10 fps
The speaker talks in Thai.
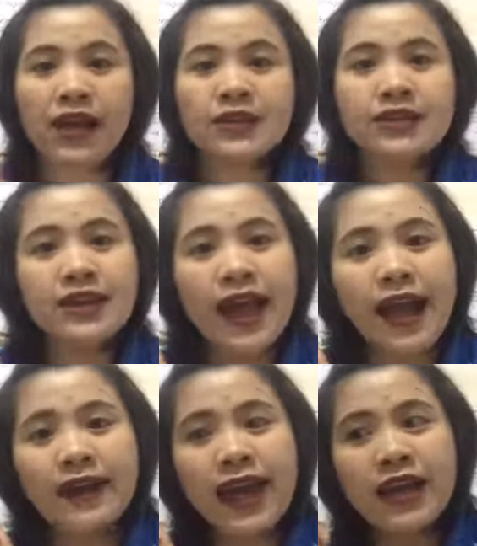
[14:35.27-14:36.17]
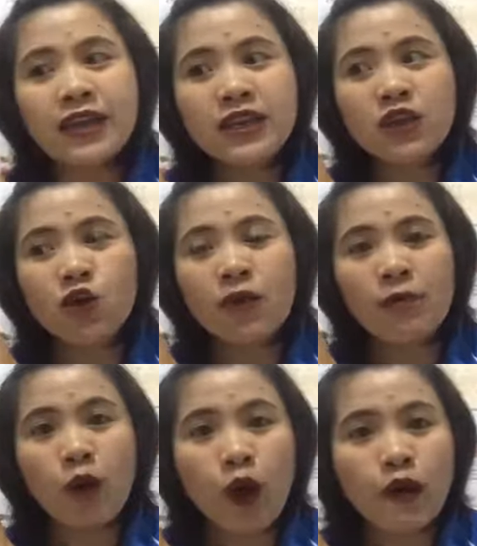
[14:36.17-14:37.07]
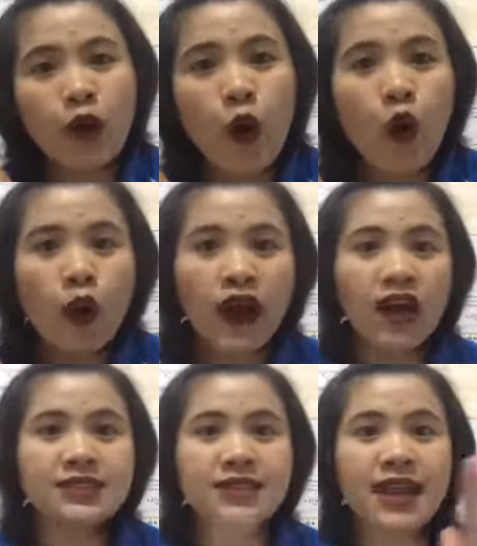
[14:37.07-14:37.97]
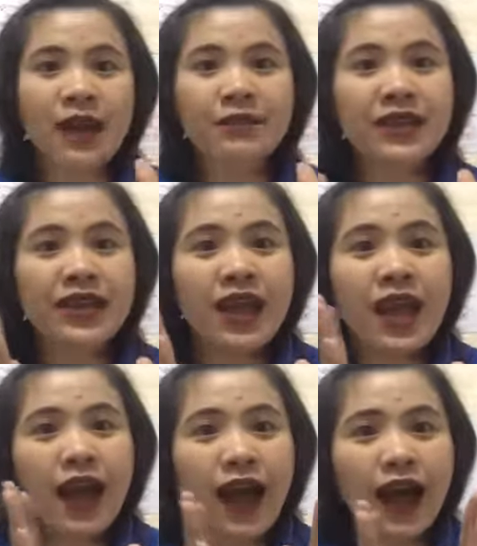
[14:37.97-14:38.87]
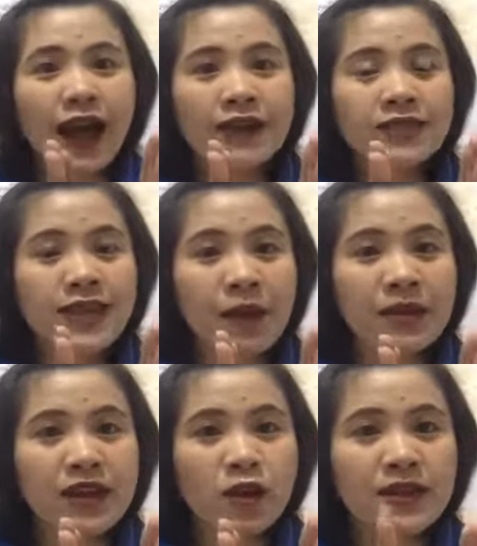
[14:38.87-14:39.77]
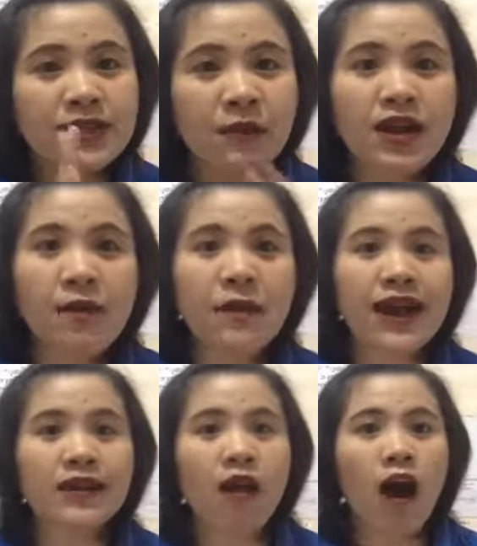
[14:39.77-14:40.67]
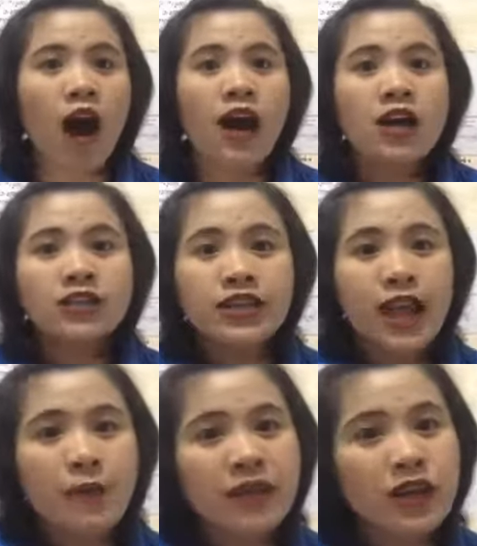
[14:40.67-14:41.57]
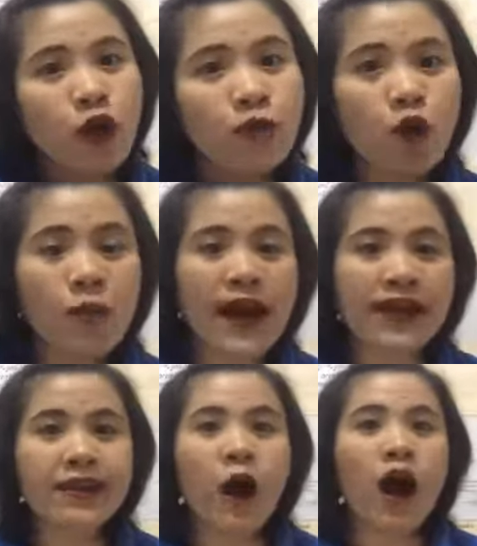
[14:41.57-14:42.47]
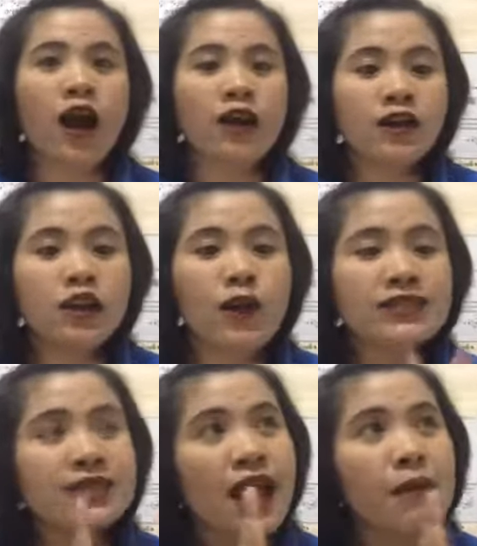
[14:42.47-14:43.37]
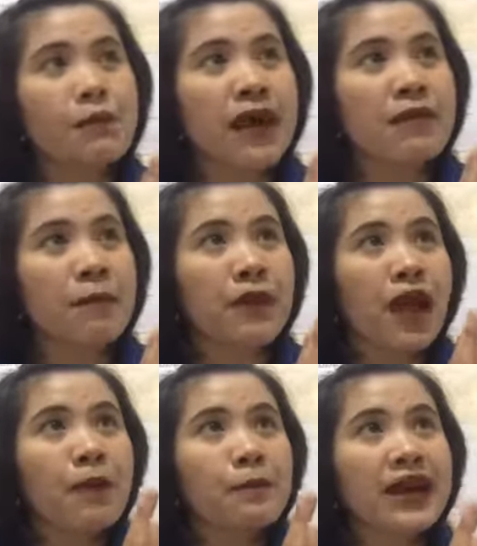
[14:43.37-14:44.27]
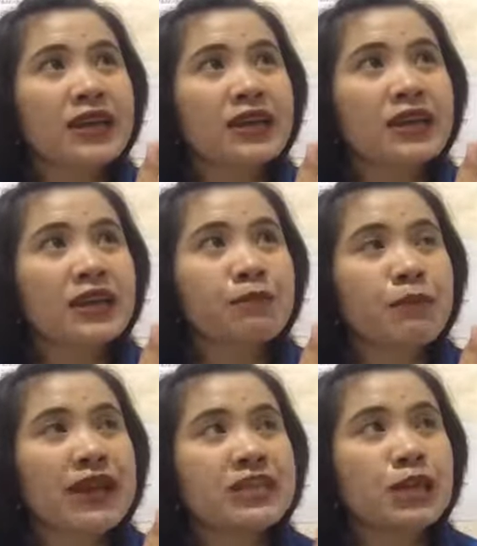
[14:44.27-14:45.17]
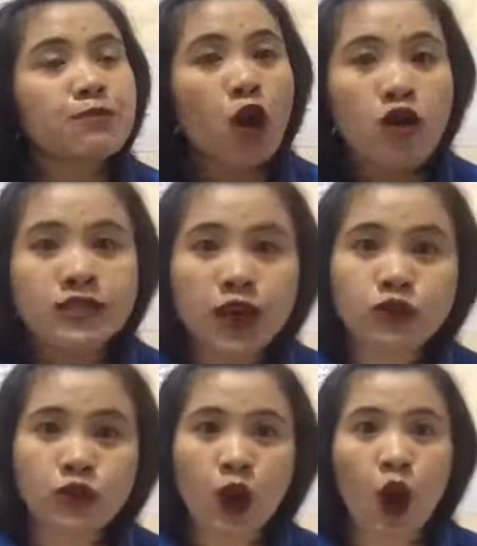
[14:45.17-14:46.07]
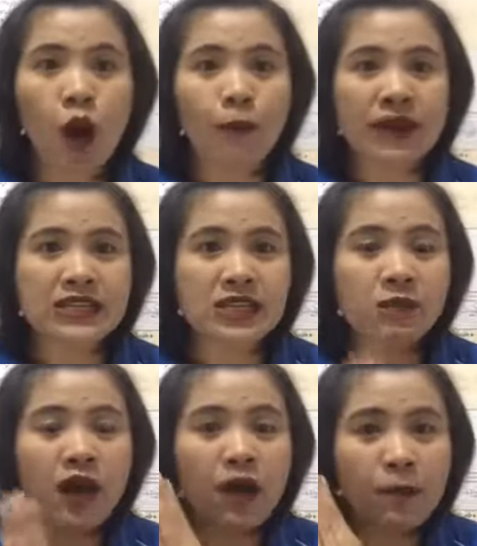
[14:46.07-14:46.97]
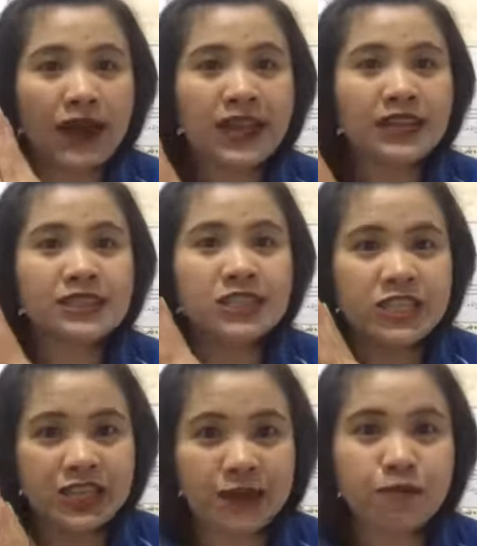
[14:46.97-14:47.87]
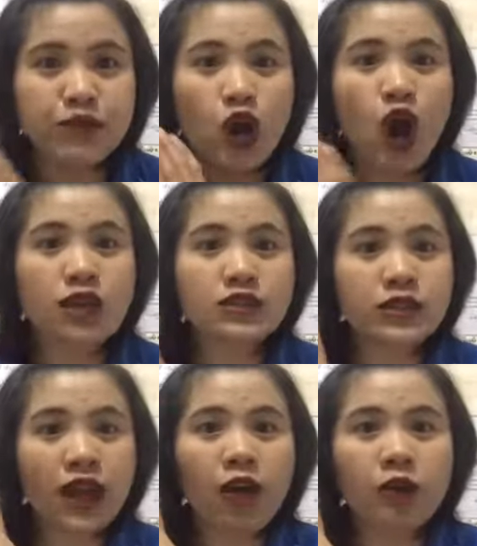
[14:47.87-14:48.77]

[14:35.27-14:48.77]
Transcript: ฉันอยากได้อยู่แบบคอนโดเหรอฉันอยากมีอ่าฉันอยากมีโทรศัพท์เครื่องใหม่เหรอฉันอยากมีโน้ตบุ๊กใหม่เหรอหรือว่าฉันอยากไปแบบไปไปทริปท่องเที่ยวยุโรปไปทริปไปทริปท่องเที่ยว